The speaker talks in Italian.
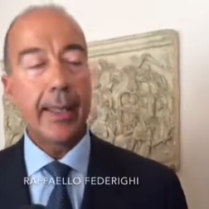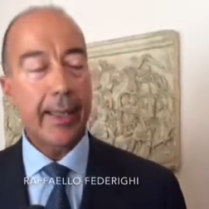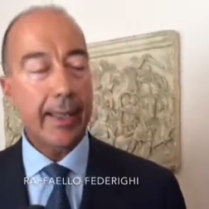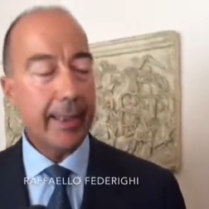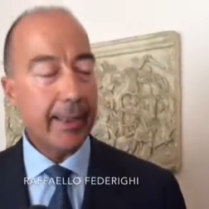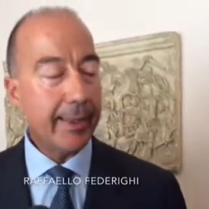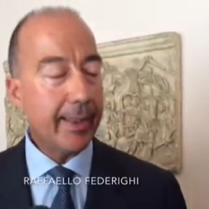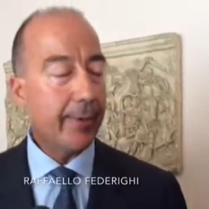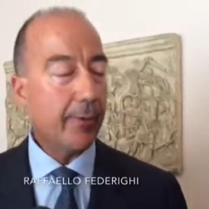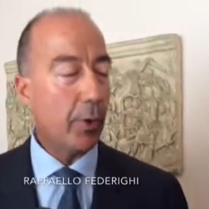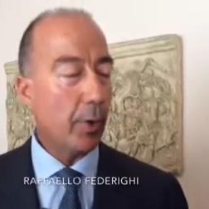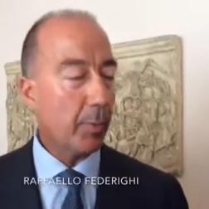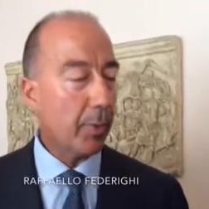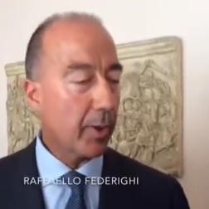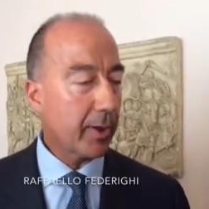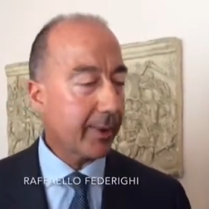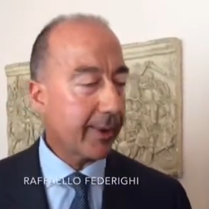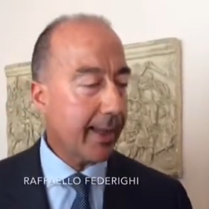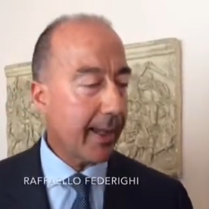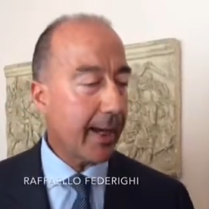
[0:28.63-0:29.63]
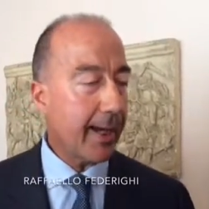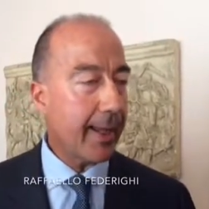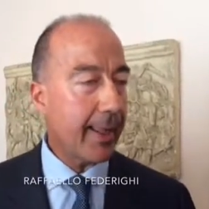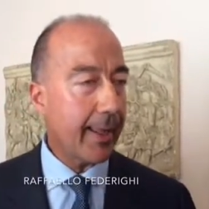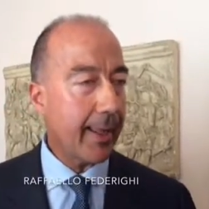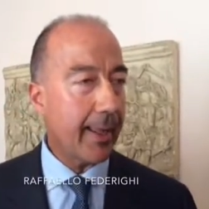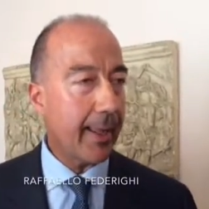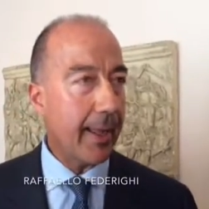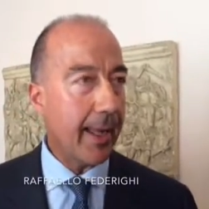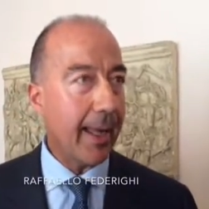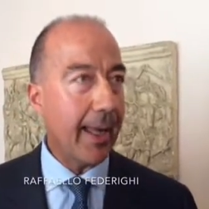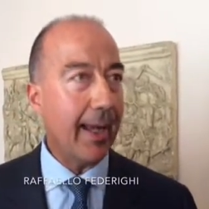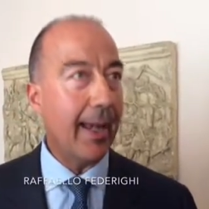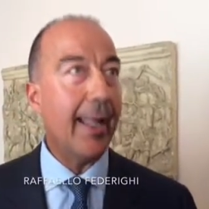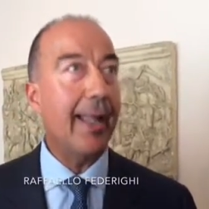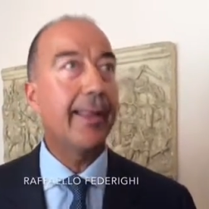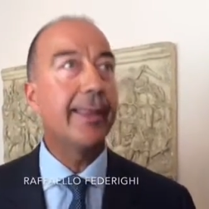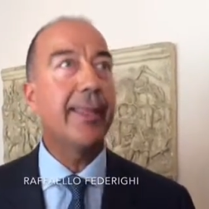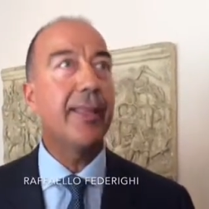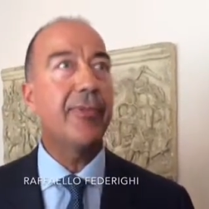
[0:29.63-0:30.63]
che devono portare
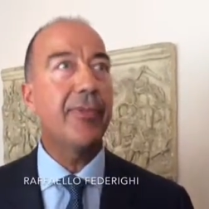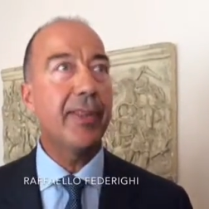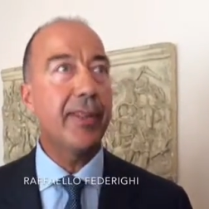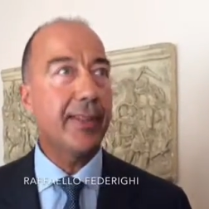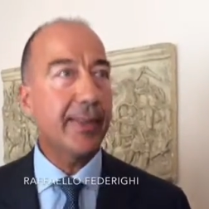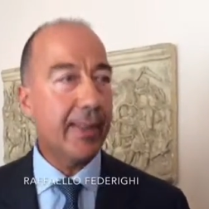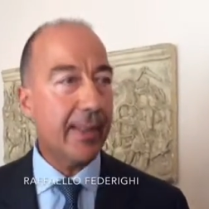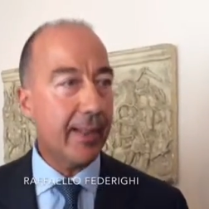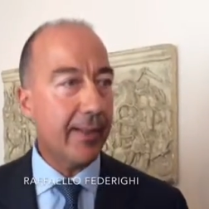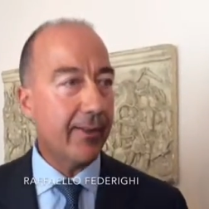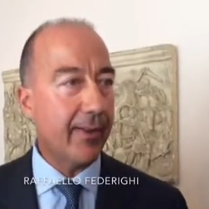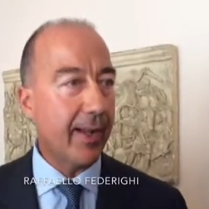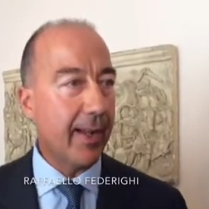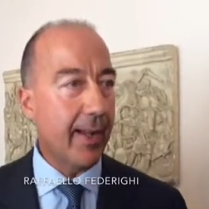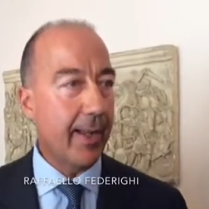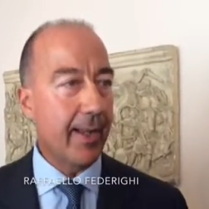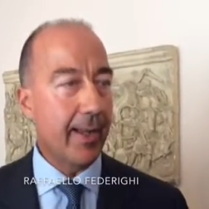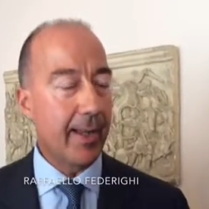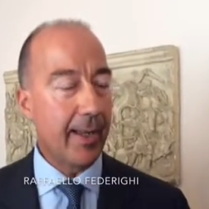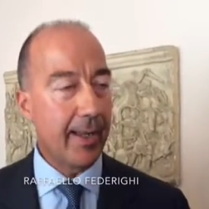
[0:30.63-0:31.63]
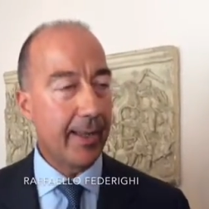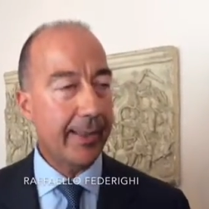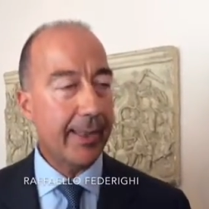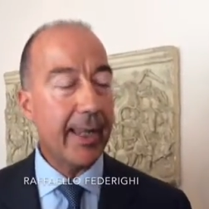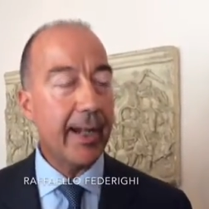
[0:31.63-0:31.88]
alla definitiva eh,